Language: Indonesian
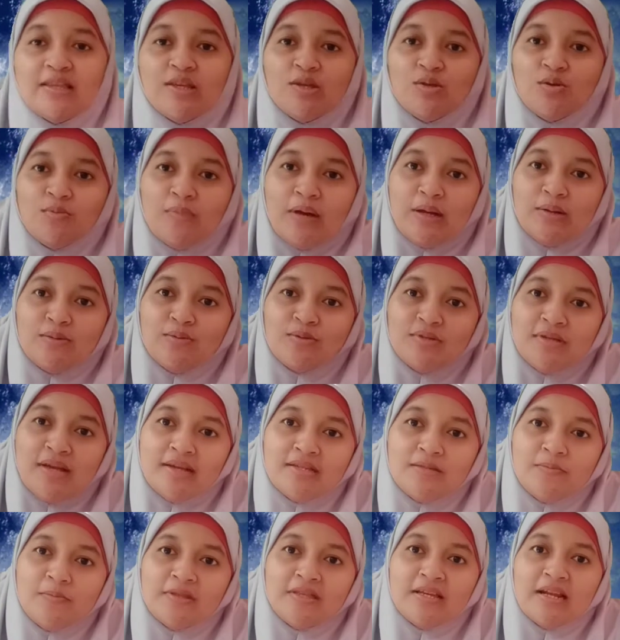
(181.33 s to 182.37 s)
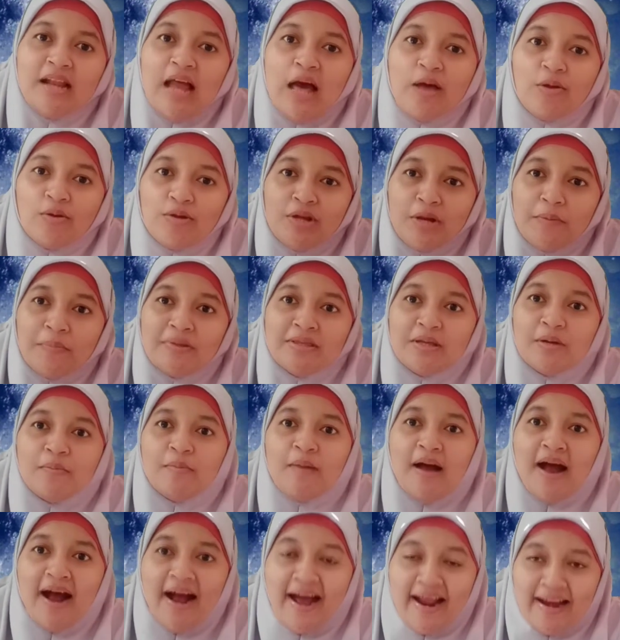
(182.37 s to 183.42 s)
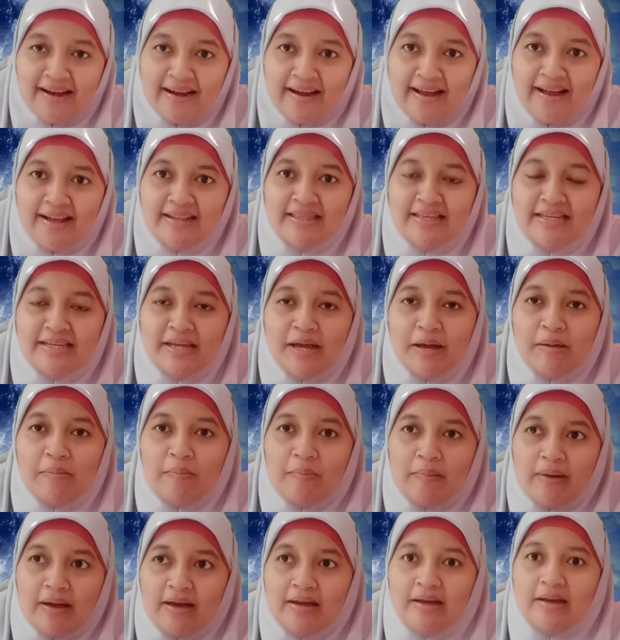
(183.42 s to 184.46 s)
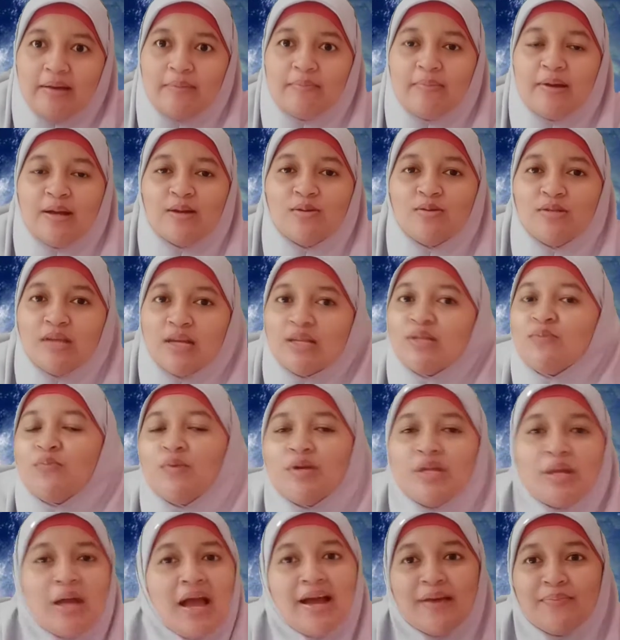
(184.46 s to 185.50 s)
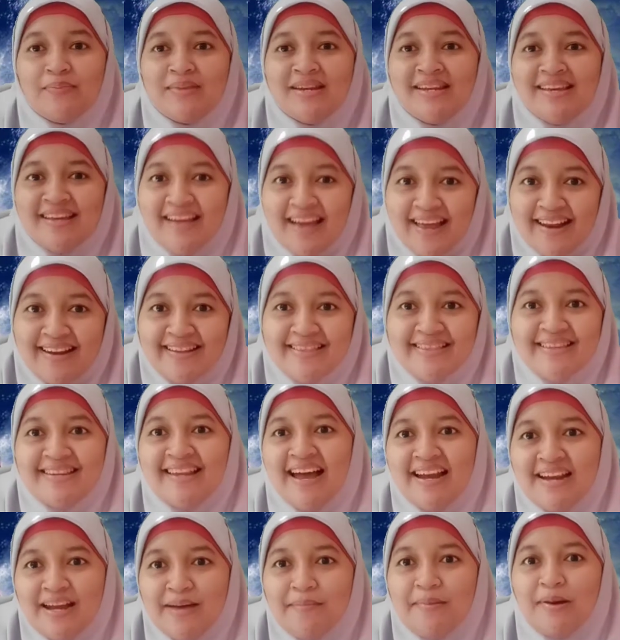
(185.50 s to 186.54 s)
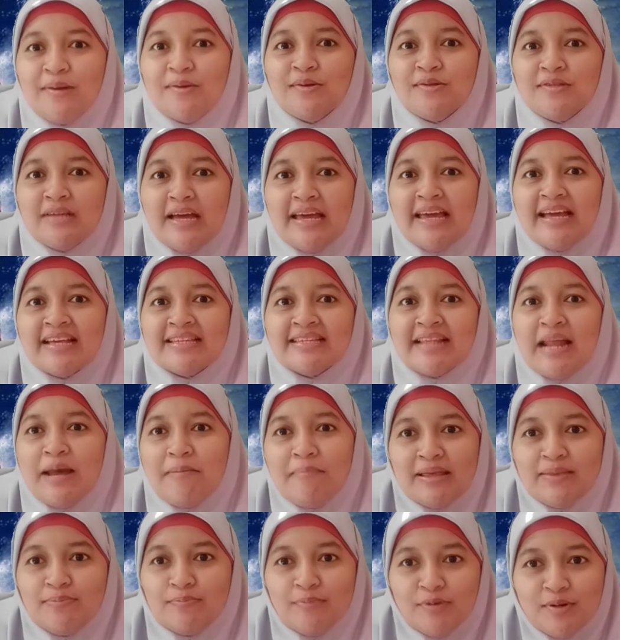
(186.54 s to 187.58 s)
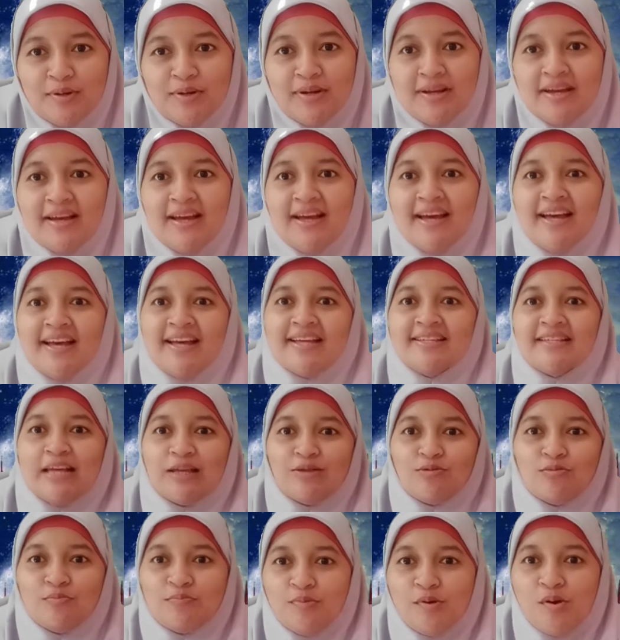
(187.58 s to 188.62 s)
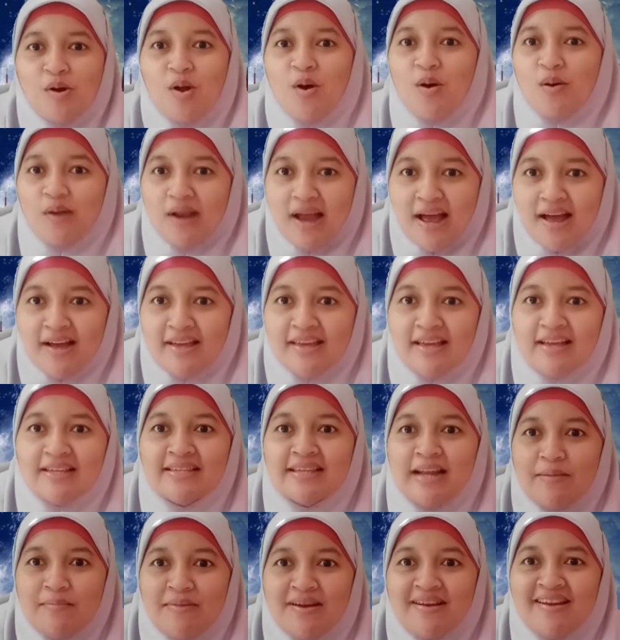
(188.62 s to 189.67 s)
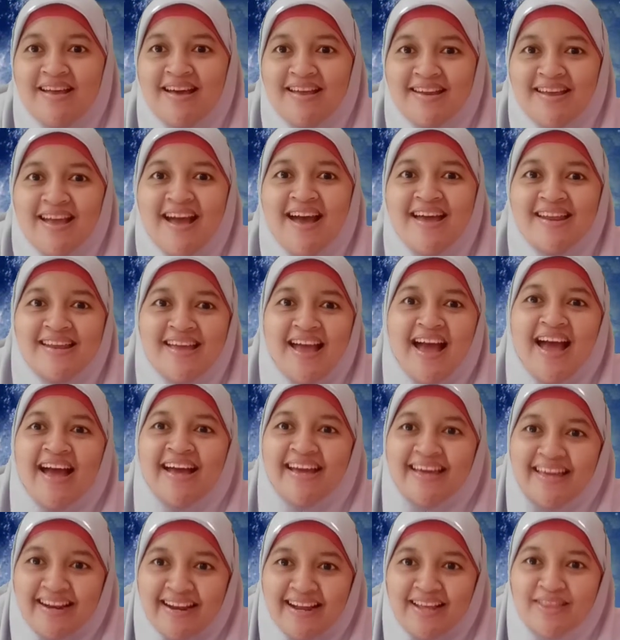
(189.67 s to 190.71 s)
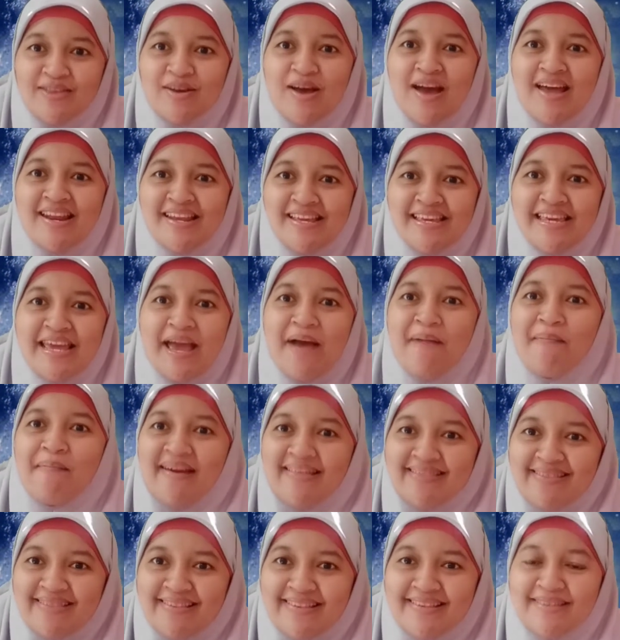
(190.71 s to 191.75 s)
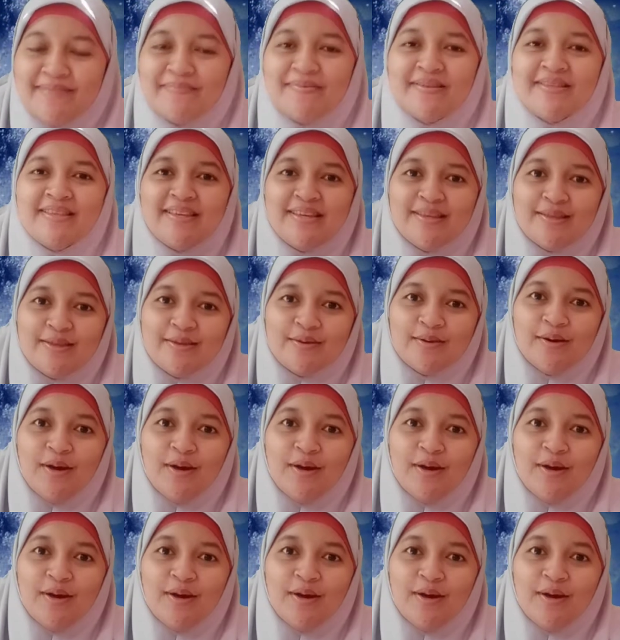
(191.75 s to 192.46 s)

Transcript: itu manusia seperti larut yang berterbangan. Artinya apa? Manusia semuanya akan meninggal. Tidak ada manusia yang selamat pun satu pun orang yang selamat dari hari akhir atau hari kiamat seperti itu.